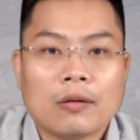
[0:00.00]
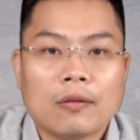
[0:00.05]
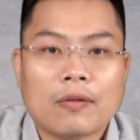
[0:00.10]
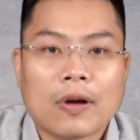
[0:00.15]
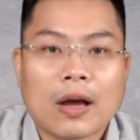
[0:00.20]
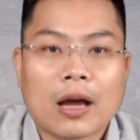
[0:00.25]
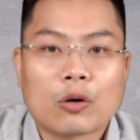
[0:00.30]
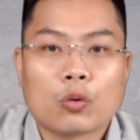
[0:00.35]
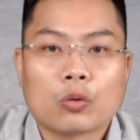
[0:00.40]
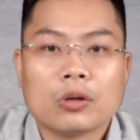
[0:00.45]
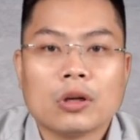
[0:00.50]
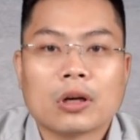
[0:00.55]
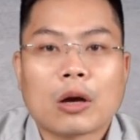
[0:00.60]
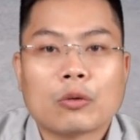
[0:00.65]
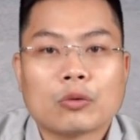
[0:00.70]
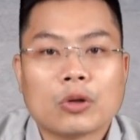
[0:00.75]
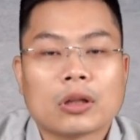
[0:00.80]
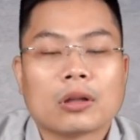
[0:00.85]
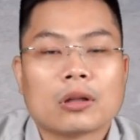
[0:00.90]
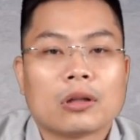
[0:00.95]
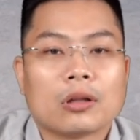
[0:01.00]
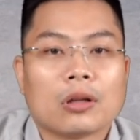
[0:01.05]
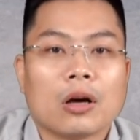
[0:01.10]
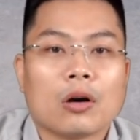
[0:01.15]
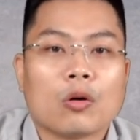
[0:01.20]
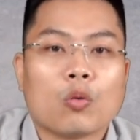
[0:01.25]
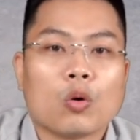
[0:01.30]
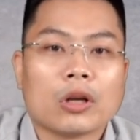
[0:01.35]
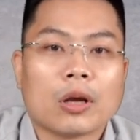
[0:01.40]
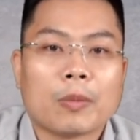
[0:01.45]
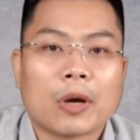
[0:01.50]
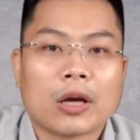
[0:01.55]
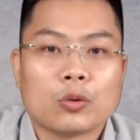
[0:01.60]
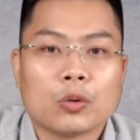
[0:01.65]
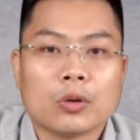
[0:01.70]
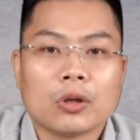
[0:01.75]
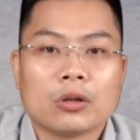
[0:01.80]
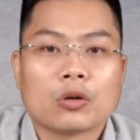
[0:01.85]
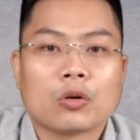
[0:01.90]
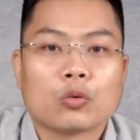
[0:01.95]
và cột nước cao nhất của nhà máy
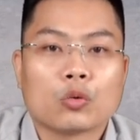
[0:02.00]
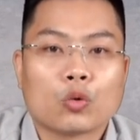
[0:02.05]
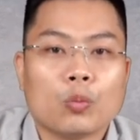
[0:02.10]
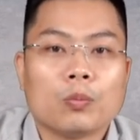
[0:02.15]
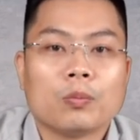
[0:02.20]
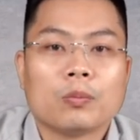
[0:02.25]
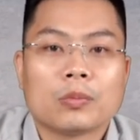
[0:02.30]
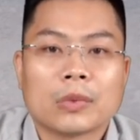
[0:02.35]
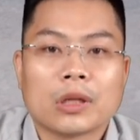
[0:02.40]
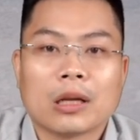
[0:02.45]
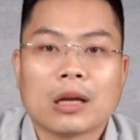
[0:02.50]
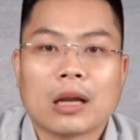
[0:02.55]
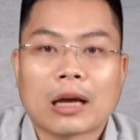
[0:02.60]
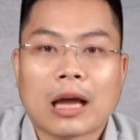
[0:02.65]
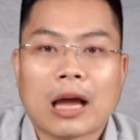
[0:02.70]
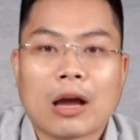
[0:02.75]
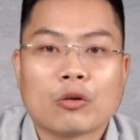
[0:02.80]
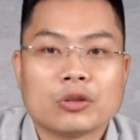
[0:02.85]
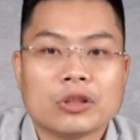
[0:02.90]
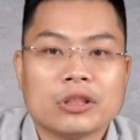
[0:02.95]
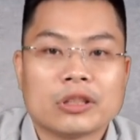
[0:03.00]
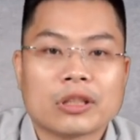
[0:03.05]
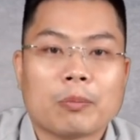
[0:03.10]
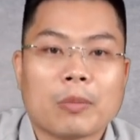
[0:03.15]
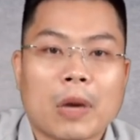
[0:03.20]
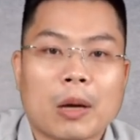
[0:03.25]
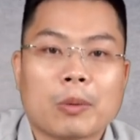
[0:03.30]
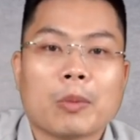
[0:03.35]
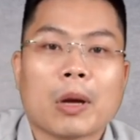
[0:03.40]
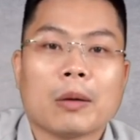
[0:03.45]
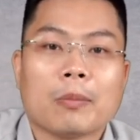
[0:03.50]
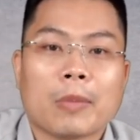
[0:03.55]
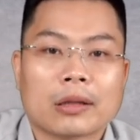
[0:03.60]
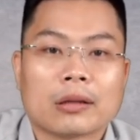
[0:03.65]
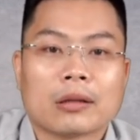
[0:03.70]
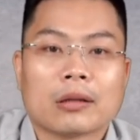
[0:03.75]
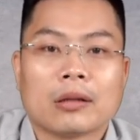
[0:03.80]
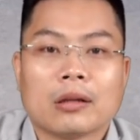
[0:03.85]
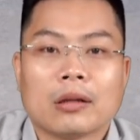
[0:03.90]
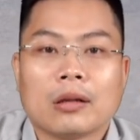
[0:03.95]
thủy điện Đức Con Tum thì là cao 937 m
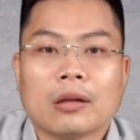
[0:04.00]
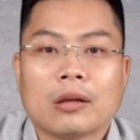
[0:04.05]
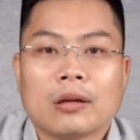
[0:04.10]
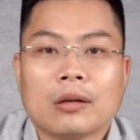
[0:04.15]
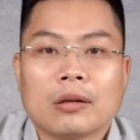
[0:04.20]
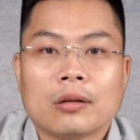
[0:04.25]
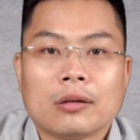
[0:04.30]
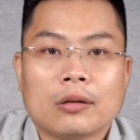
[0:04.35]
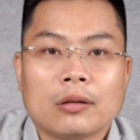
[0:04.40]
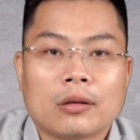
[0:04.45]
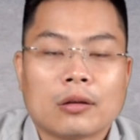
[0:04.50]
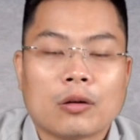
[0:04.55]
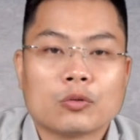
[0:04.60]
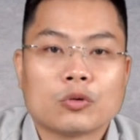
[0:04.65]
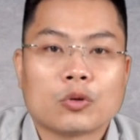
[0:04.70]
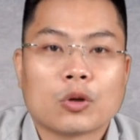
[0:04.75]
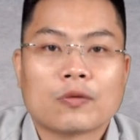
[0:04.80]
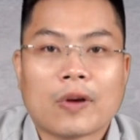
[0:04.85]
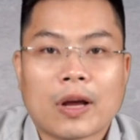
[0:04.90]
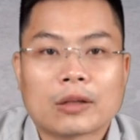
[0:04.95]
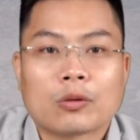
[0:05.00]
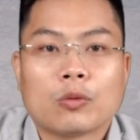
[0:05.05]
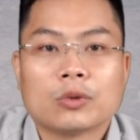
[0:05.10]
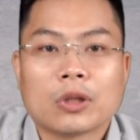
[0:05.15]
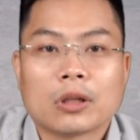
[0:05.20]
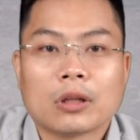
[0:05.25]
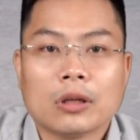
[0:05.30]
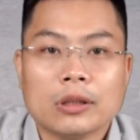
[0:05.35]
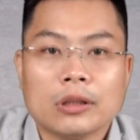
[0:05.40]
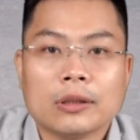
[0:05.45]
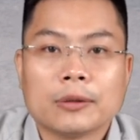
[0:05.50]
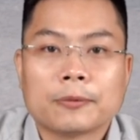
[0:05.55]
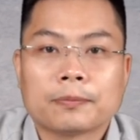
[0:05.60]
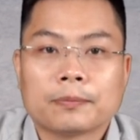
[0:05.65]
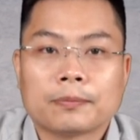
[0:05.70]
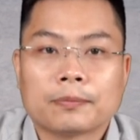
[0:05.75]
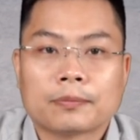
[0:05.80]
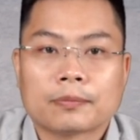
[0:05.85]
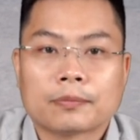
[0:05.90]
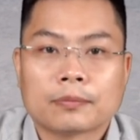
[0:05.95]
công suất phát cũng rất lớn
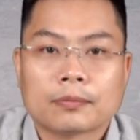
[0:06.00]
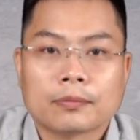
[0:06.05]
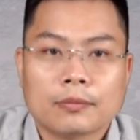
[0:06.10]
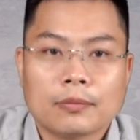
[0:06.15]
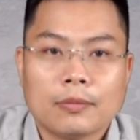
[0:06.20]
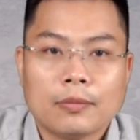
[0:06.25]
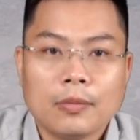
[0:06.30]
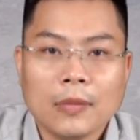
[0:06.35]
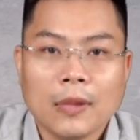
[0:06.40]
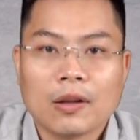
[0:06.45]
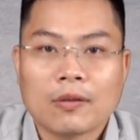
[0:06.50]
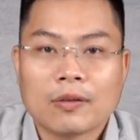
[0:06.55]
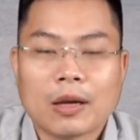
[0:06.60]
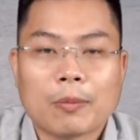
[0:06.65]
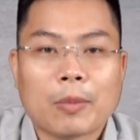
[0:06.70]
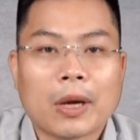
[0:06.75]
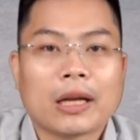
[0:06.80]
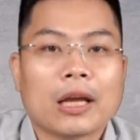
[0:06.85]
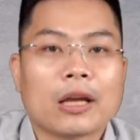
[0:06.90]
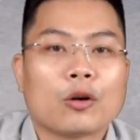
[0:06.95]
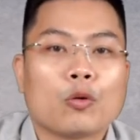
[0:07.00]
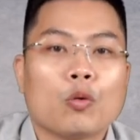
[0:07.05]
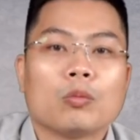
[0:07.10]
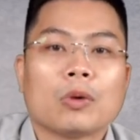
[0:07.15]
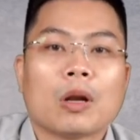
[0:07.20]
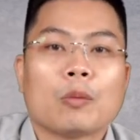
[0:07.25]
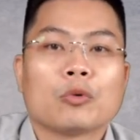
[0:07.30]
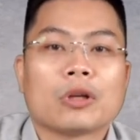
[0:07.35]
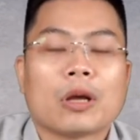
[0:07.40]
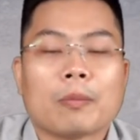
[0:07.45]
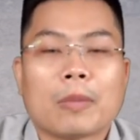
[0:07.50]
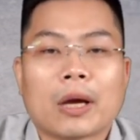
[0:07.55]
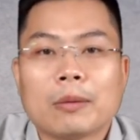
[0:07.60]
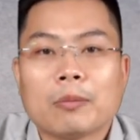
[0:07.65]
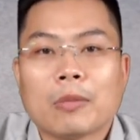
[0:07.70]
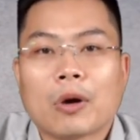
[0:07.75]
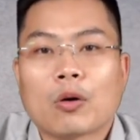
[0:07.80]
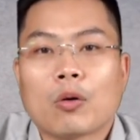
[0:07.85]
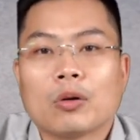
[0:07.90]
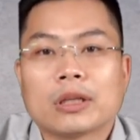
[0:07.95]
nhà máy này cũng là một nhà máy
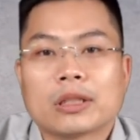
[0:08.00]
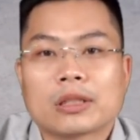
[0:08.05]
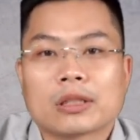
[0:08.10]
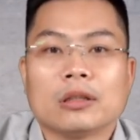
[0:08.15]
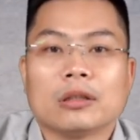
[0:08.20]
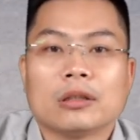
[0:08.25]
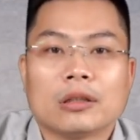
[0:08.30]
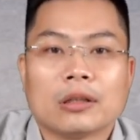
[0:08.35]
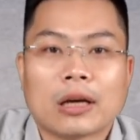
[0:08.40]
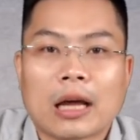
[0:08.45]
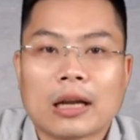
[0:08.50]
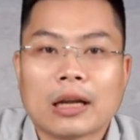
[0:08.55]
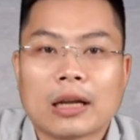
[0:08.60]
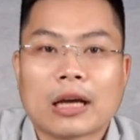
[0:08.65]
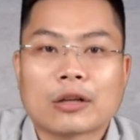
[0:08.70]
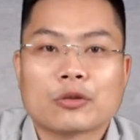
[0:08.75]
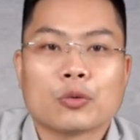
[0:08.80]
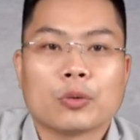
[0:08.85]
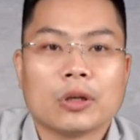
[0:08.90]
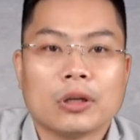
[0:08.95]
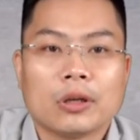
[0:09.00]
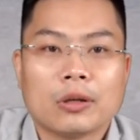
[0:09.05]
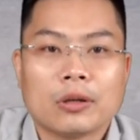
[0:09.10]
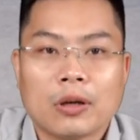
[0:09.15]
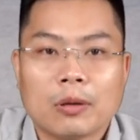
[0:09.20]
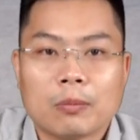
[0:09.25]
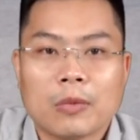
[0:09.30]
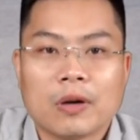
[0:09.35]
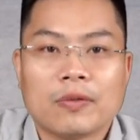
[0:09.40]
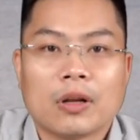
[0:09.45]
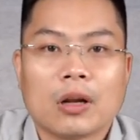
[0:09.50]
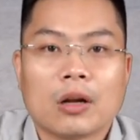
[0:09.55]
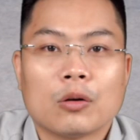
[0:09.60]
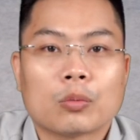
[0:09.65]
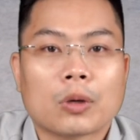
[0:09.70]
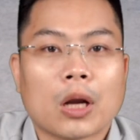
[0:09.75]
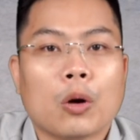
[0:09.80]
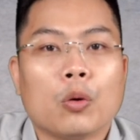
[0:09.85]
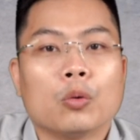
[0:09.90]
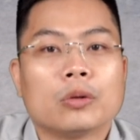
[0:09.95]
mà có lịch sử khá là đáng chú ý bởi vì là
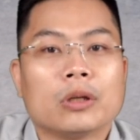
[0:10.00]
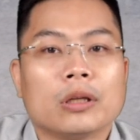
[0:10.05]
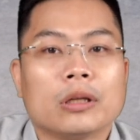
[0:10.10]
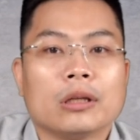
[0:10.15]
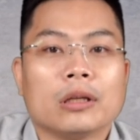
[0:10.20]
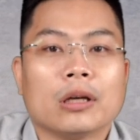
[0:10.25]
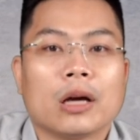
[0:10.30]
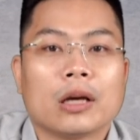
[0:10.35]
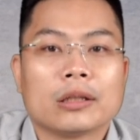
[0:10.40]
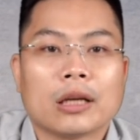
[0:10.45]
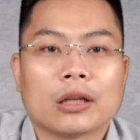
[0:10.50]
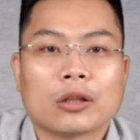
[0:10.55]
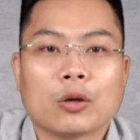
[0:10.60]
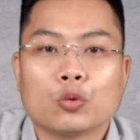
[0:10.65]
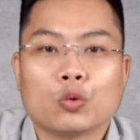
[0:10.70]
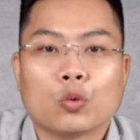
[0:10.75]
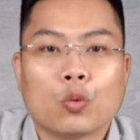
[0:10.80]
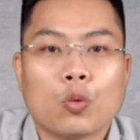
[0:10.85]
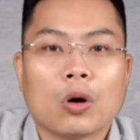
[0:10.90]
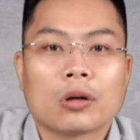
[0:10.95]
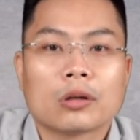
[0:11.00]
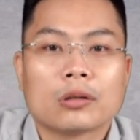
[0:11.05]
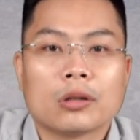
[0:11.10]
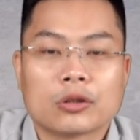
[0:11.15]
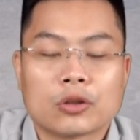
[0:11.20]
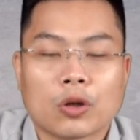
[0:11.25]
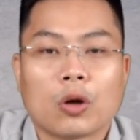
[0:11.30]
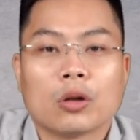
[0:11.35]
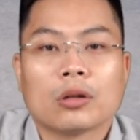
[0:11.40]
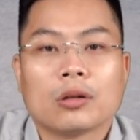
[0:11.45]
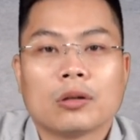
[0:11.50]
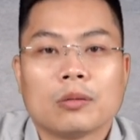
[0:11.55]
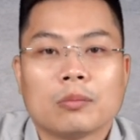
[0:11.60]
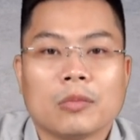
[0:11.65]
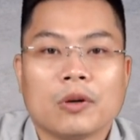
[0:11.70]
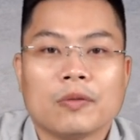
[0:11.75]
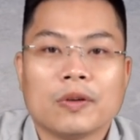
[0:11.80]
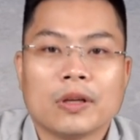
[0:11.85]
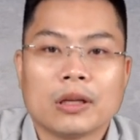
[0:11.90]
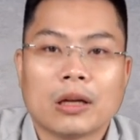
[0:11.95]
lúc đầu thì à, nhà thầu Trung Quốc được chọn
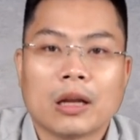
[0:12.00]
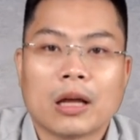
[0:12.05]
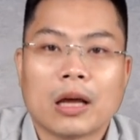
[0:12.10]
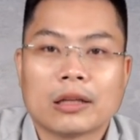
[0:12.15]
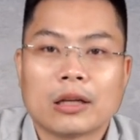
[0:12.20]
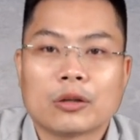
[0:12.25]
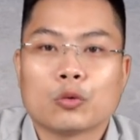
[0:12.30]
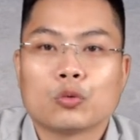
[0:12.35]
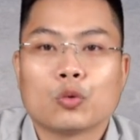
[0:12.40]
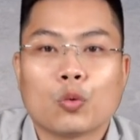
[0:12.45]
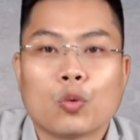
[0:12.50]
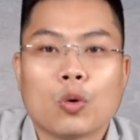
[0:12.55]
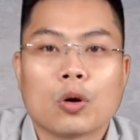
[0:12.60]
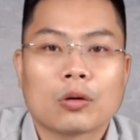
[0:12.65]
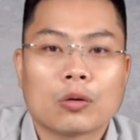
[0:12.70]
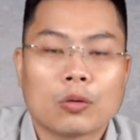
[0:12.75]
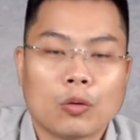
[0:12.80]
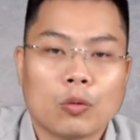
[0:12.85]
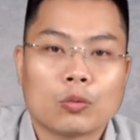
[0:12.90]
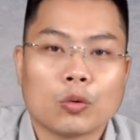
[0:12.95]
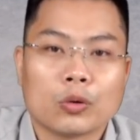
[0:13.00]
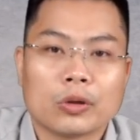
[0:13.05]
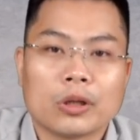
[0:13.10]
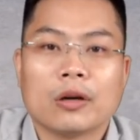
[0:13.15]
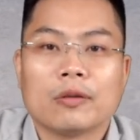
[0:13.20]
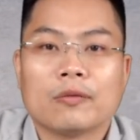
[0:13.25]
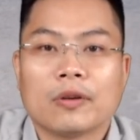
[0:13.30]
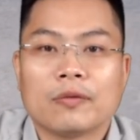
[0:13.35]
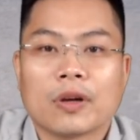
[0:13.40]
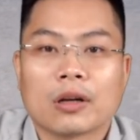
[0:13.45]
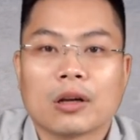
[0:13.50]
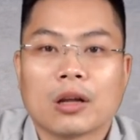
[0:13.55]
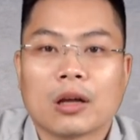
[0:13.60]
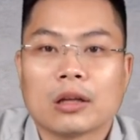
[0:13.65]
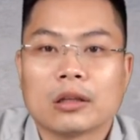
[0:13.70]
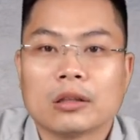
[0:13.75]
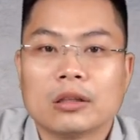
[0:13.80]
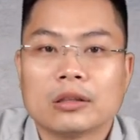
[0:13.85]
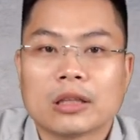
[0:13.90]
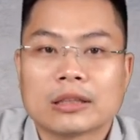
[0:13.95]
bởi vì là nhà thầu Trung Quốc cũng nổi tiếng với việc là
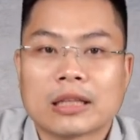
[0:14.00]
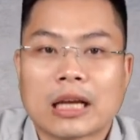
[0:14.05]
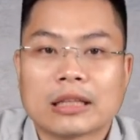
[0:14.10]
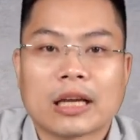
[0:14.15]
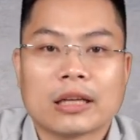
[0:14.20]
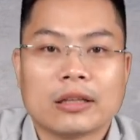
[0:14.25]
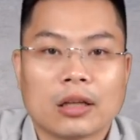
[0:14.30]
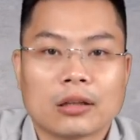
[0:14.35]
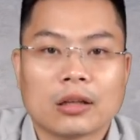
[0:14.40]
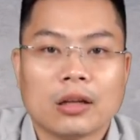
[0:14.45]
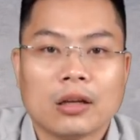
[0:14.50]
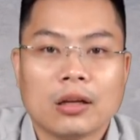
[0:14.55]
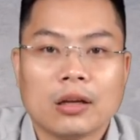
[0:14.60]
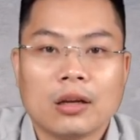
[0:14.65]
đưa ra giá rẻ nhất